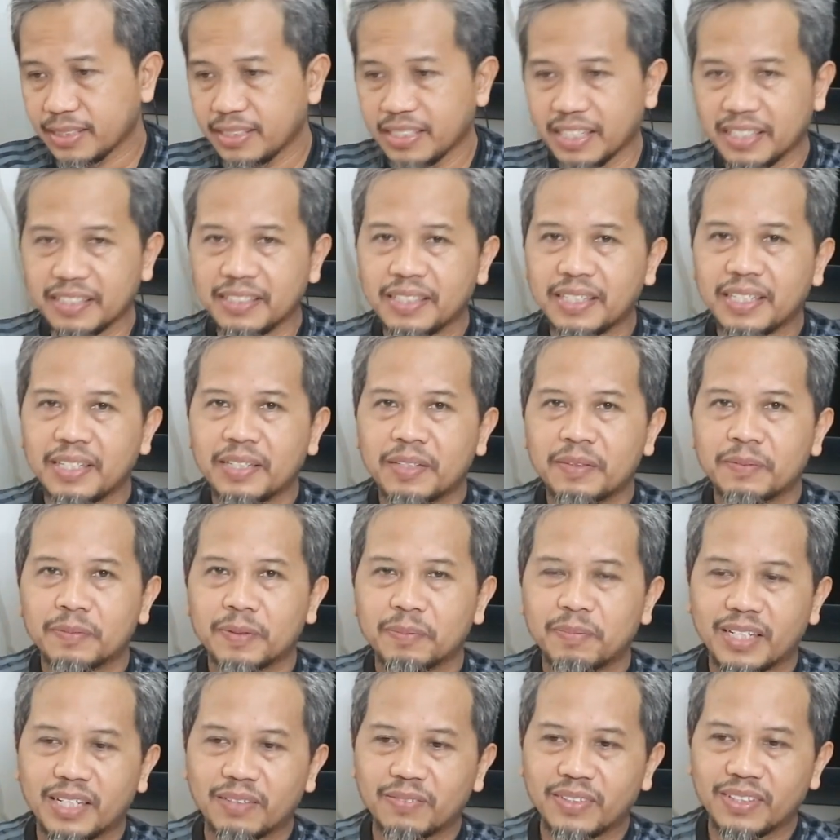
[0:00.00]
nah
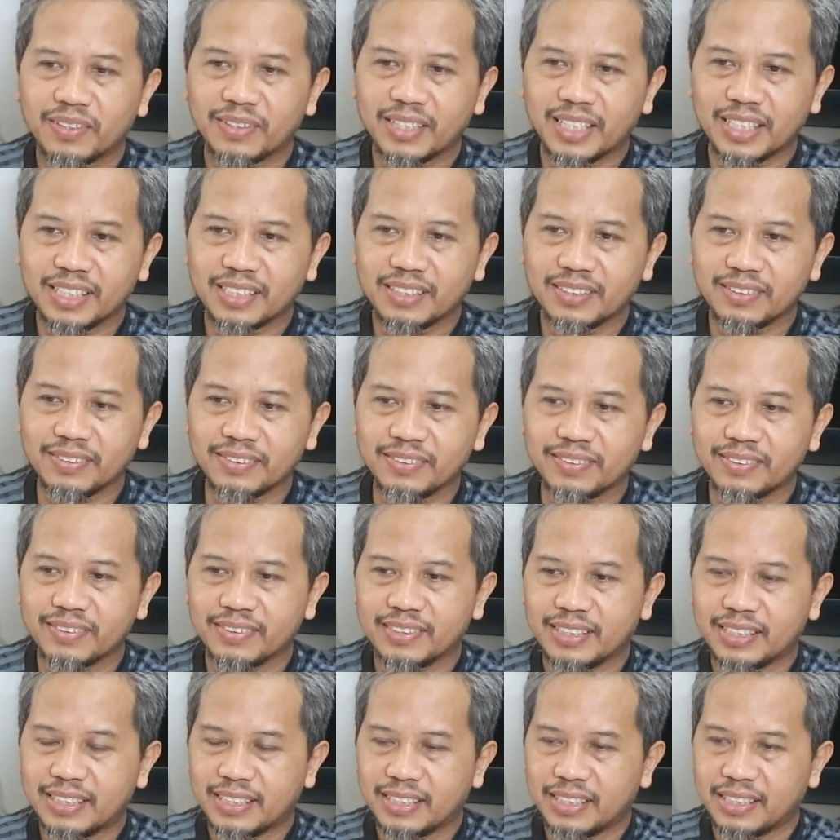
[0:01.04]
beberapa orang itu
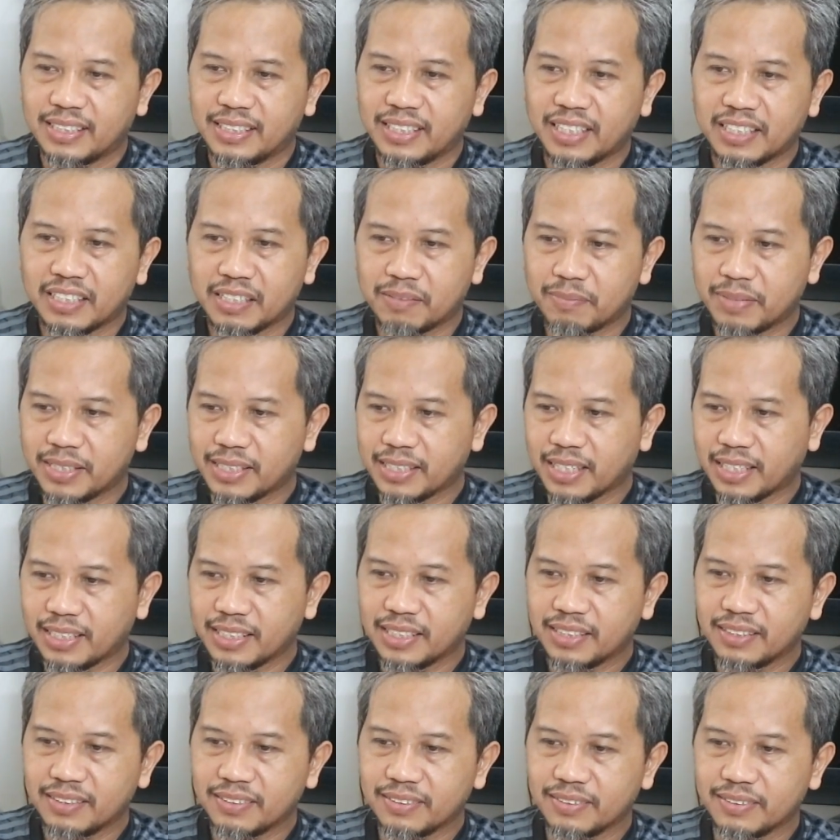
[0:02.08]
yang nggak
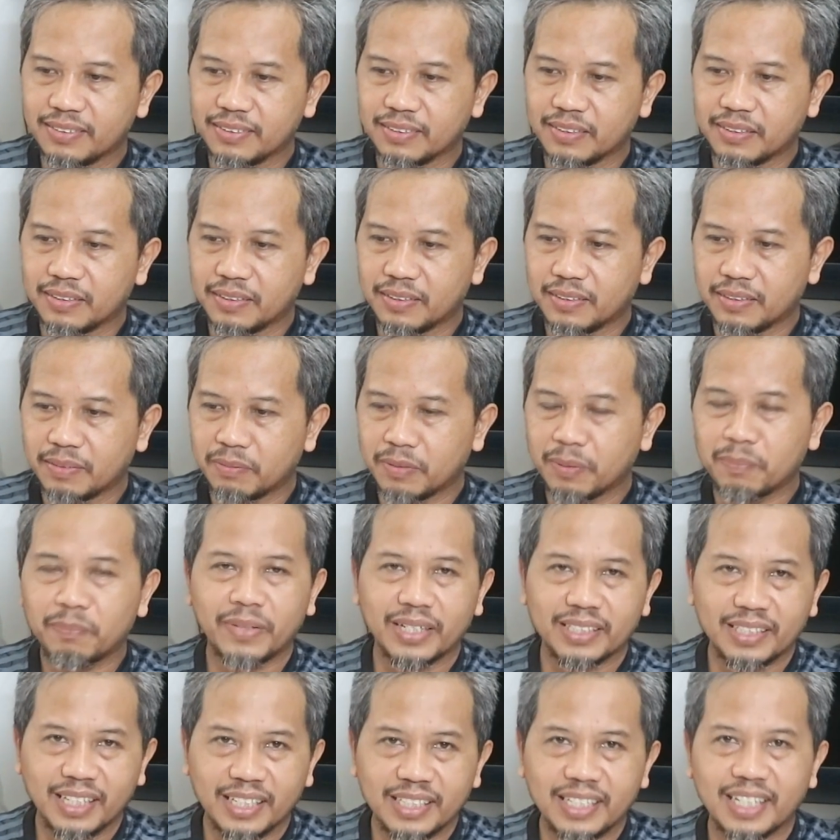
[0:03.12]
percaya itu
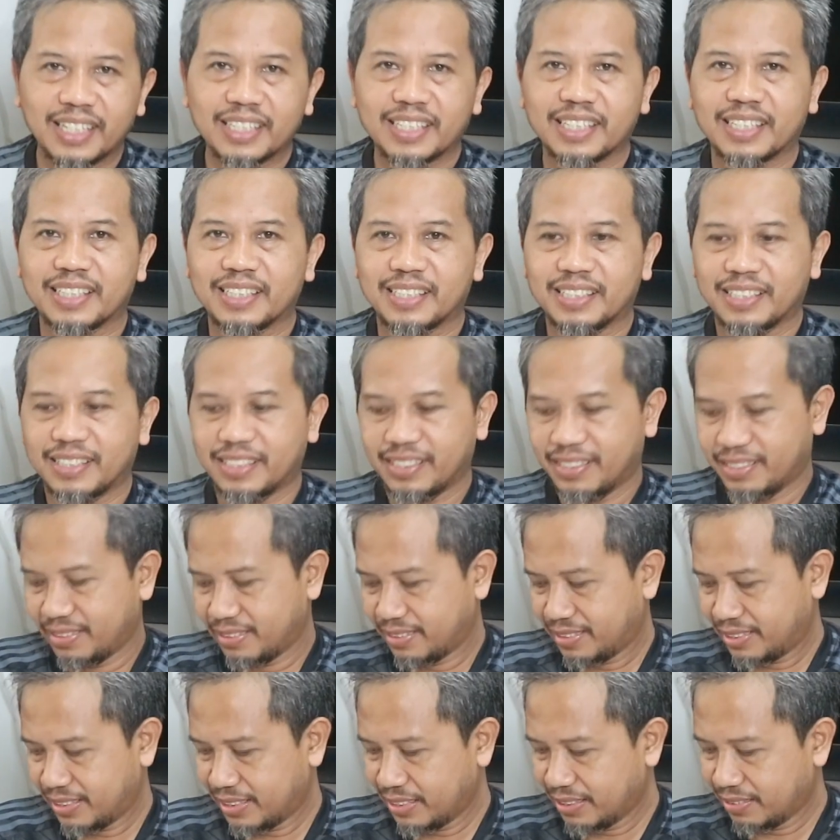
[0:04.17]
mempertanyakan
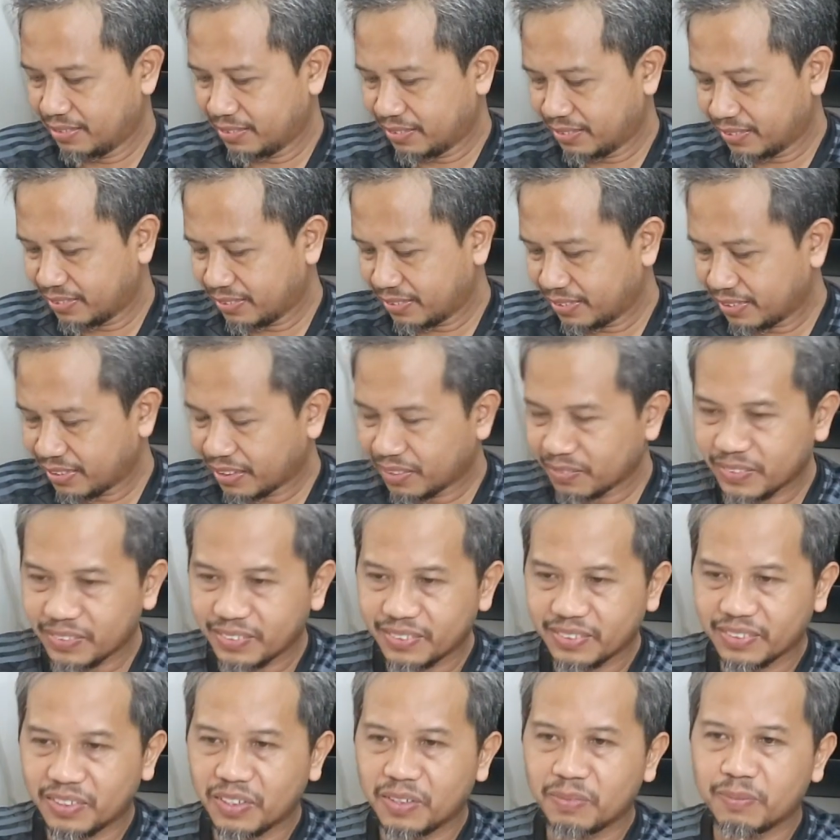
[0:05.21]
oh kamu
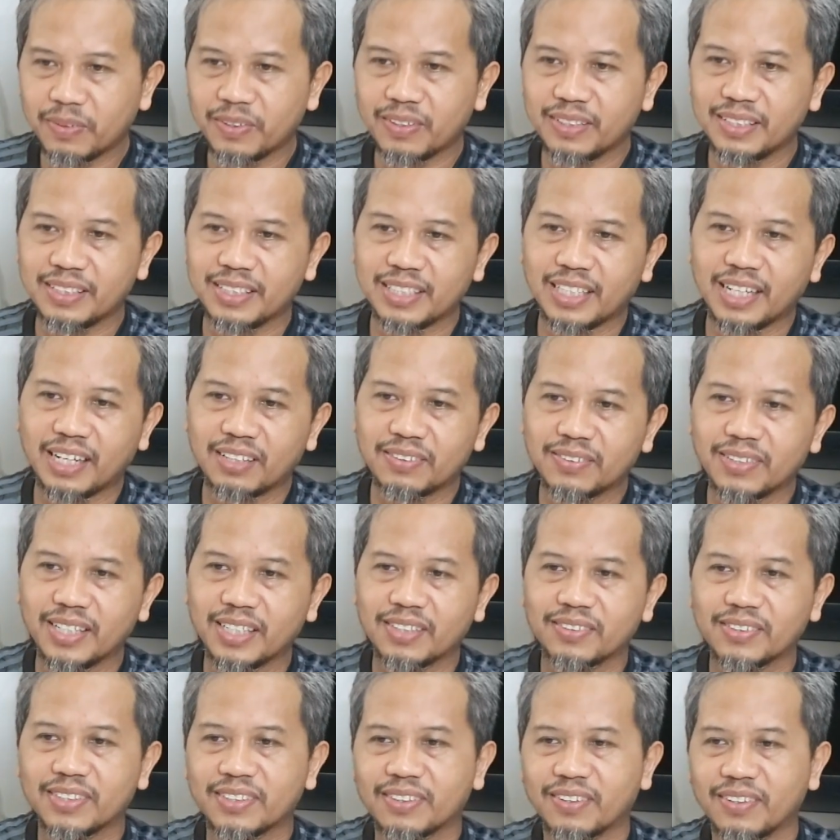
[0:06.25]
ngomong
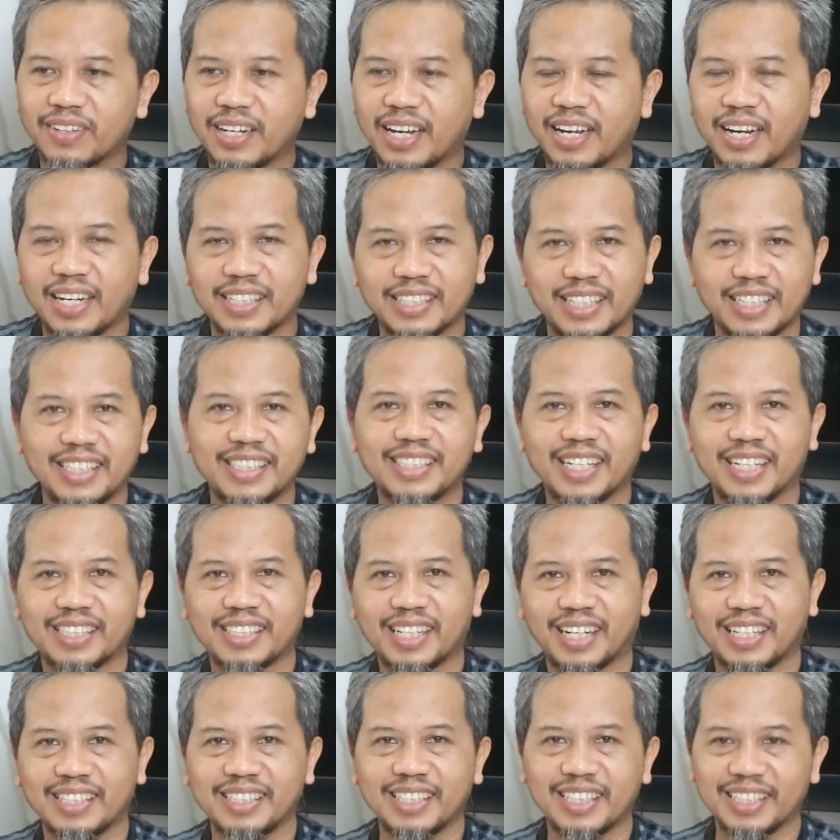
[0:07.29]
ngaku-ngaku sekolah ada
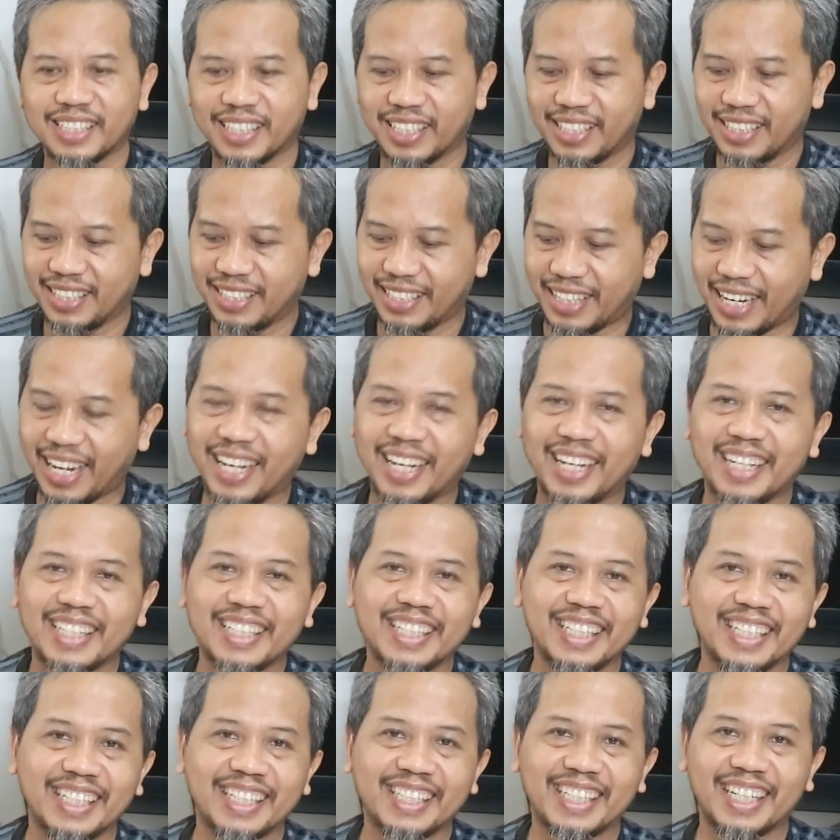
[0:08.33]
ijazahnya nggak nah
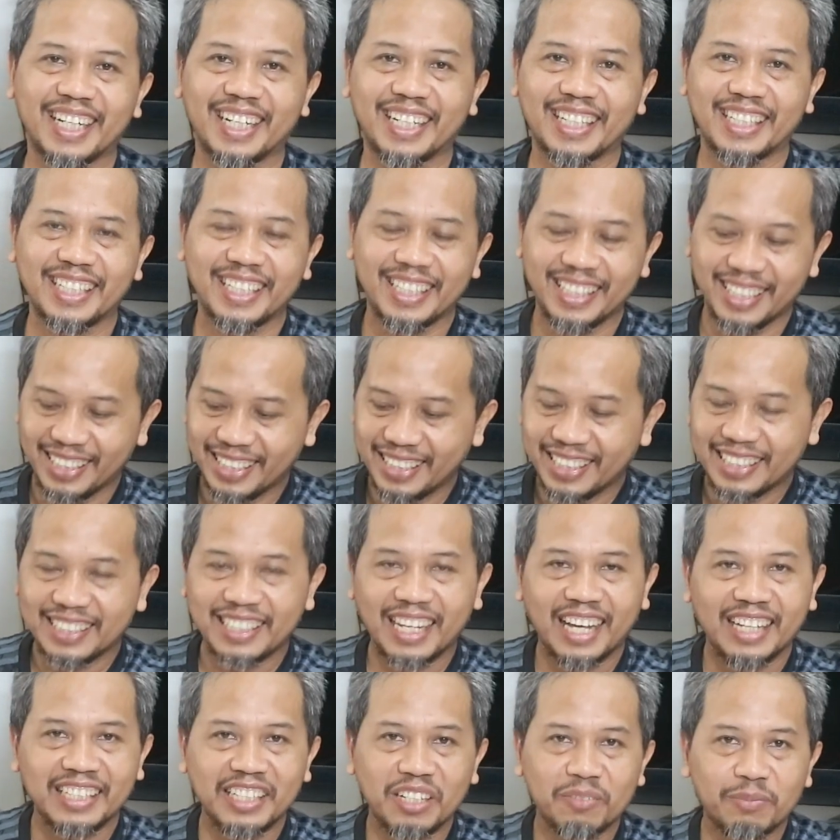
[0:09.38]
ini dia
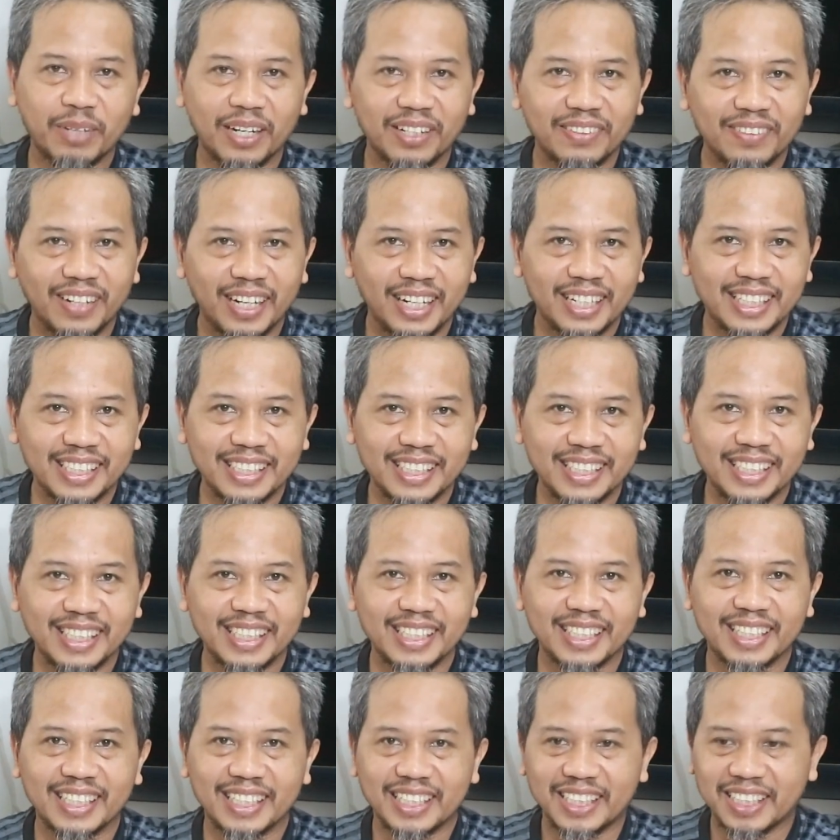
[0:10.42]
saya bawa di
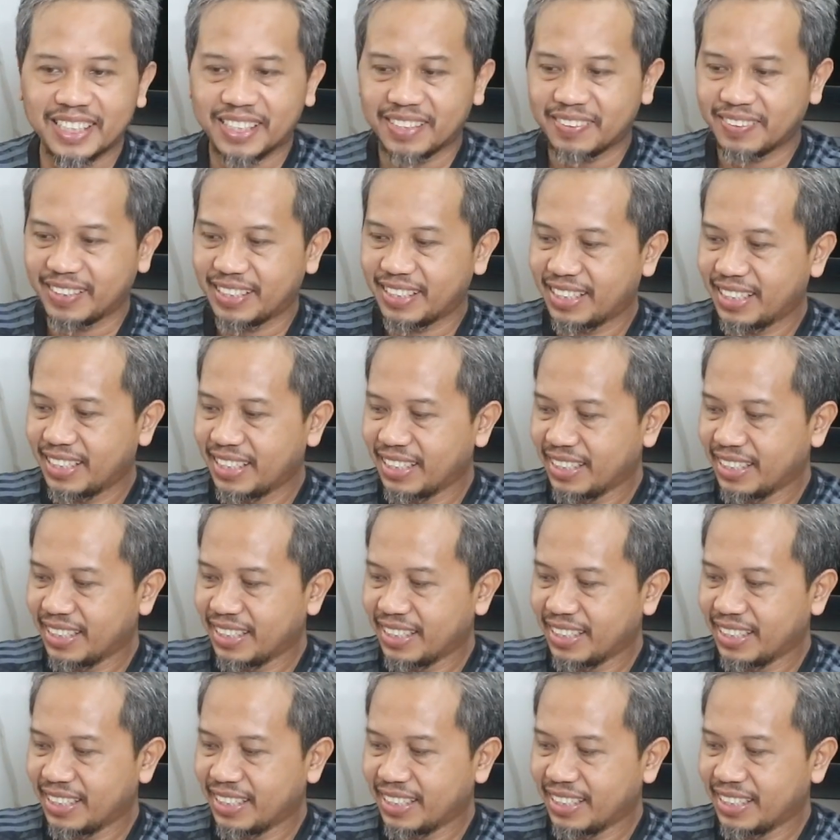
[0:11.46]
sini ya kawan-kawan